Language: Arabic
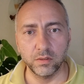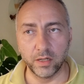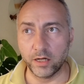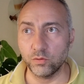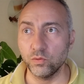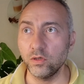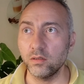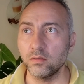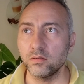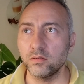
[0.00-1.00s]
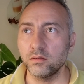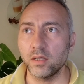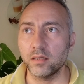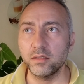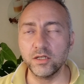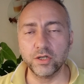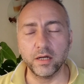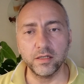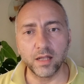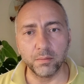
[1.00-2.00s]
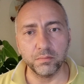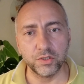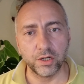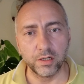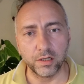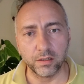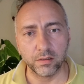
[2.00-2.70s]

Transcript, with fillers: رح يقول قديش كان يتعب مشاني